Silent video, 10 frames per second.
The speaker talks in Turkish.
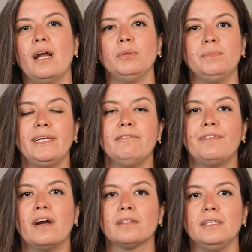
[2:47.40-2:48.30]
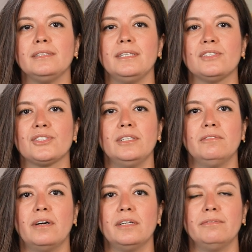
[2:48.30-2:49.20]
her bir bireyin farklı
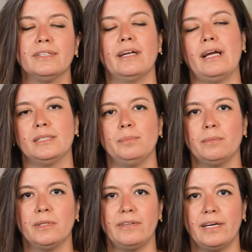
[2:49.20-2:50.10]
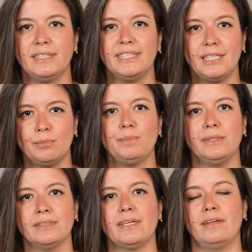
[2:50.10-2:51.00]
ihtiyaçları var ve Garanti BBVA'da 20
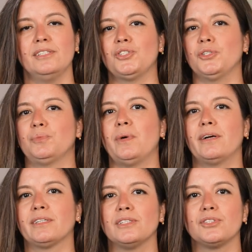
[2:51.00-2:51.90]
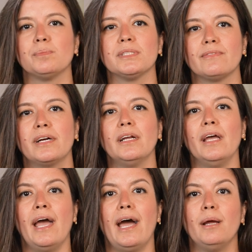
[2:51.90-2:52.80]
bin tane çalışma arkadaşımız var.
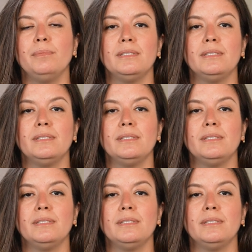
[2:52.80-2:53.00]
Her